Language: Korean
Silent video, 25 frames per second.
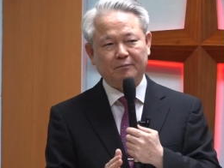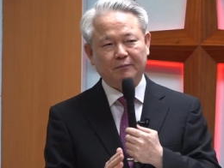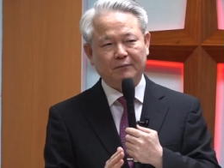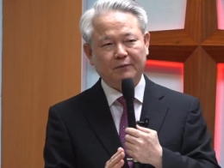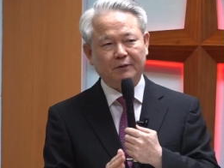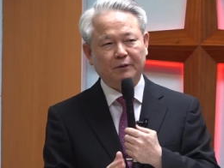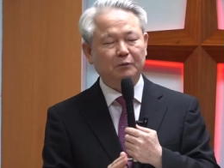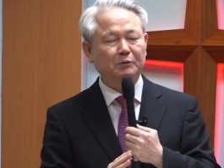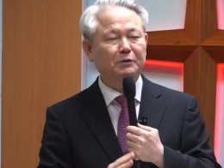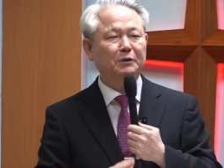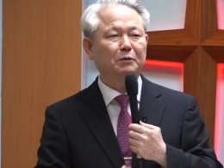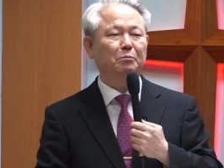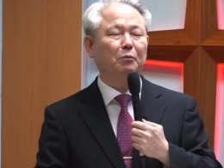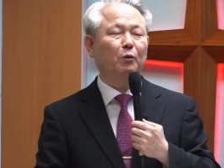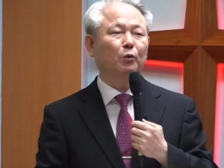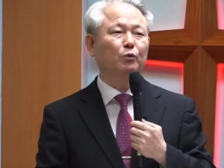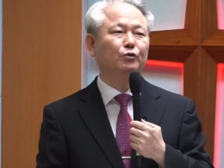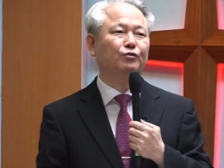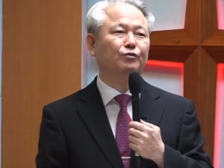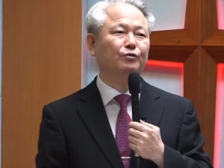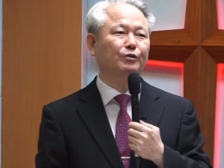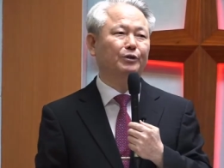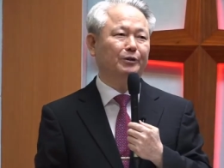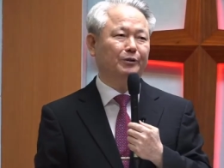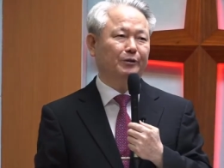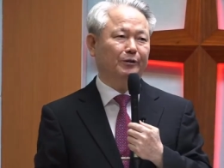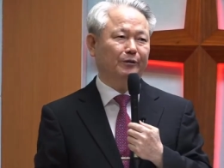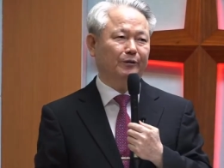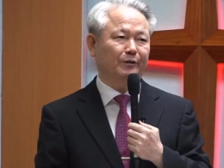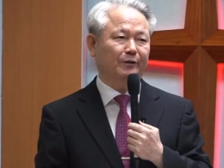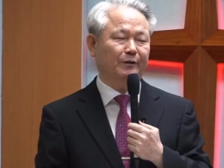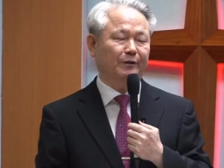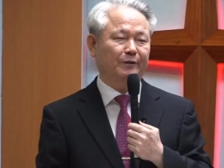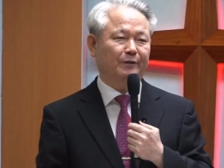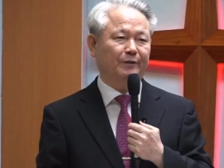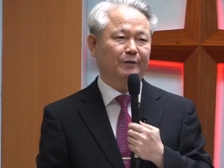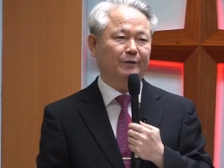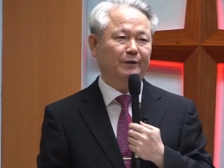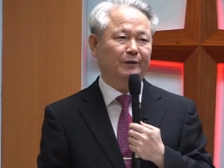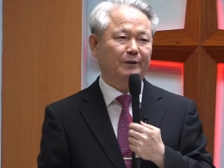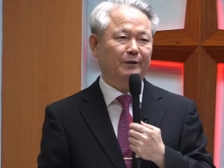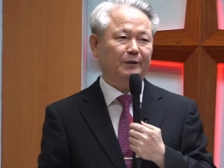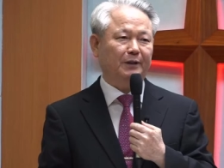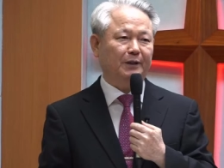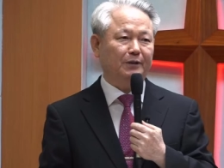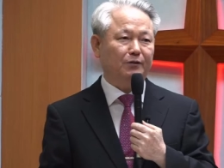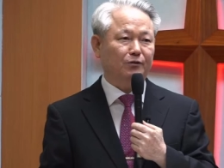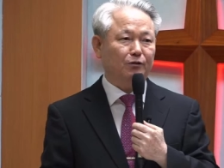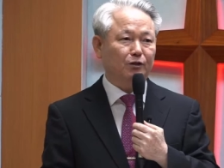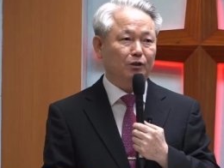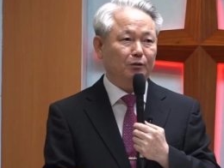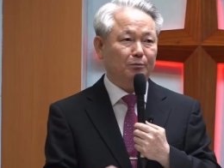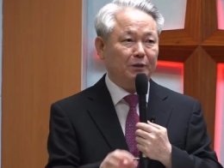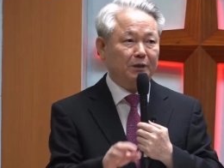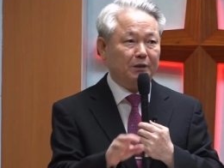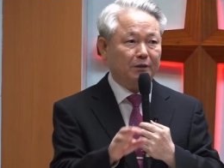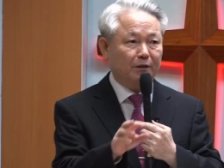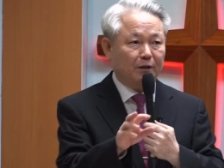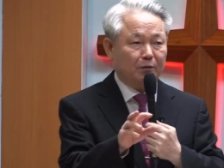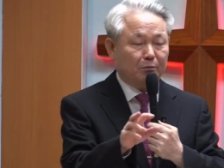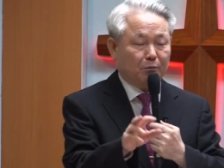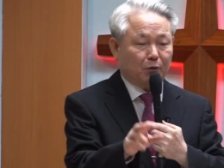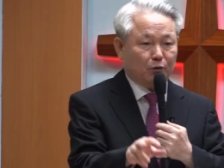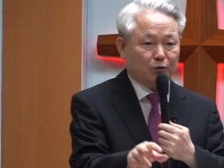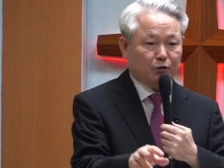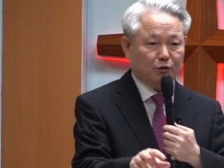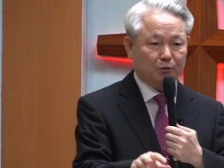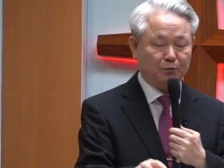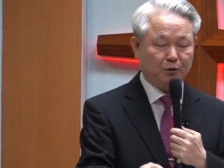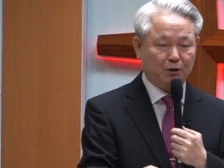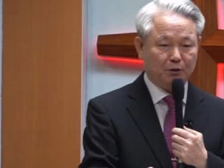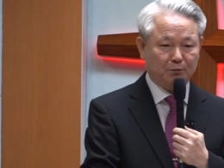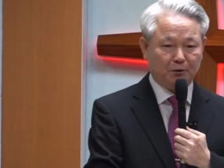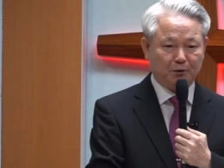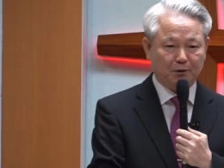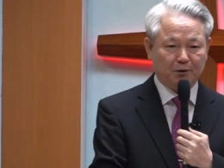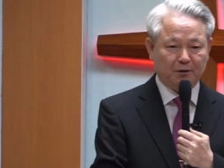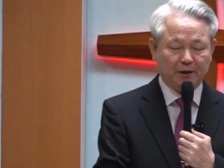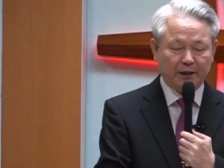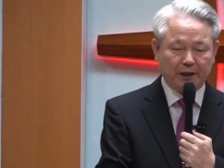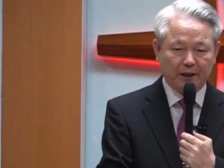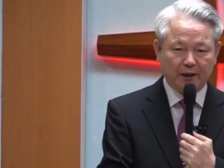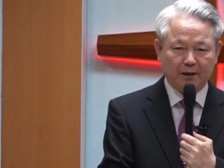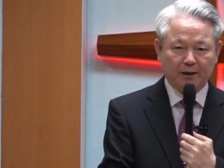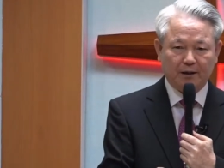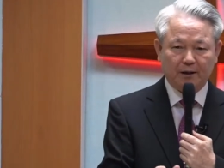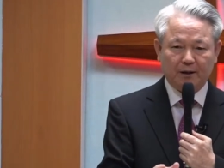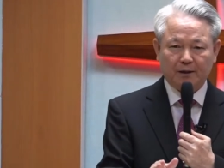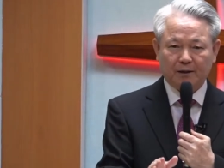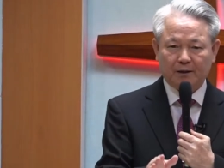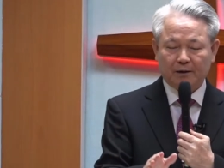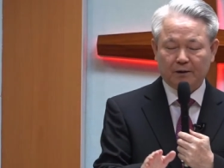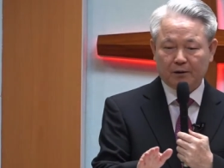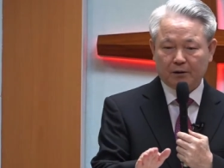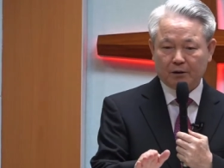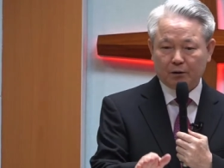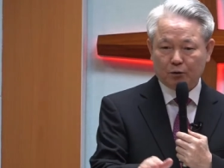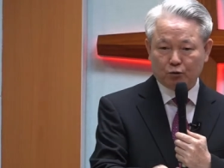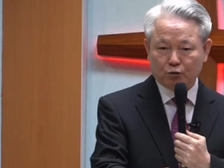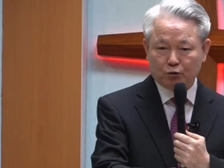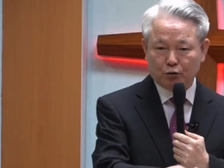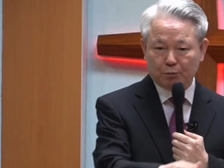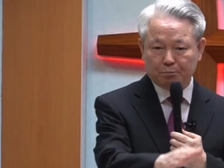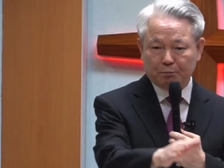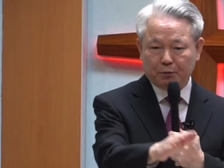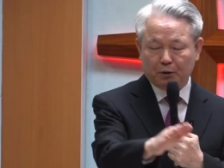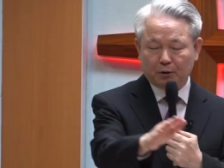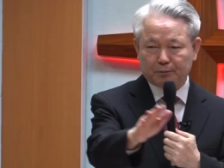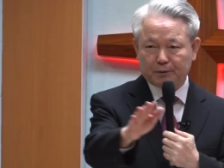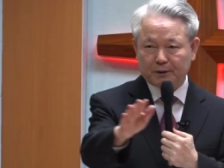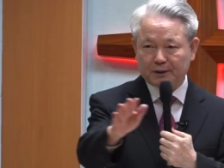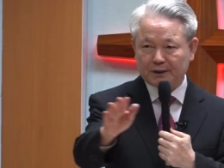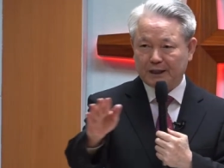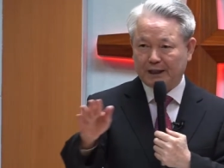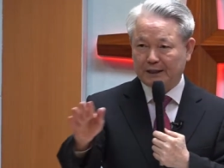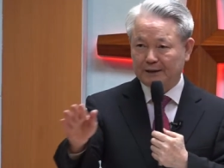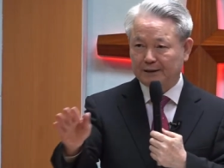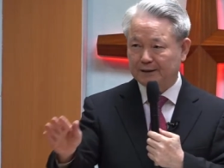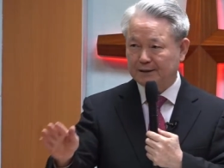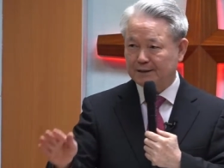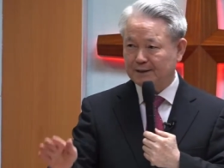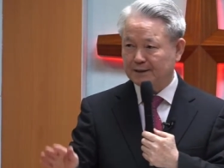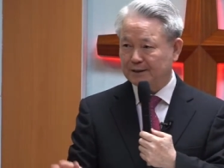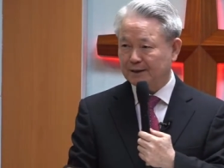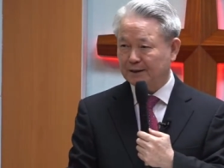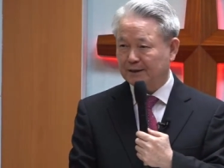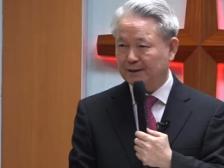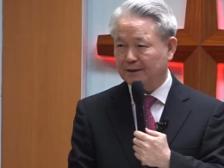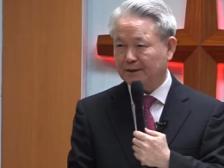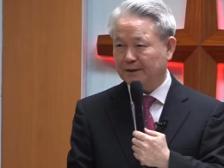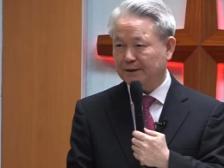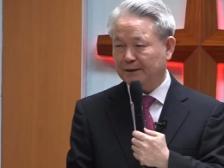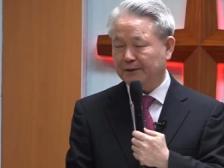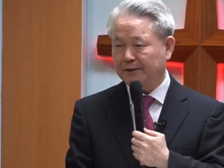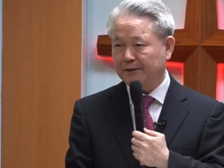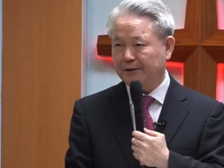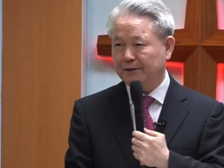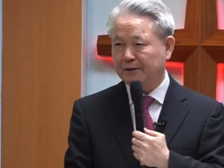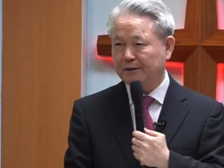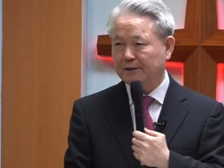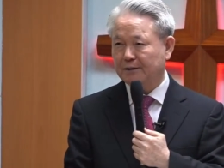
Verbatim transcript: 그게 모순인 거예요. 예수님이 들의 모습을 볼 때 율법을 가르치잖아요.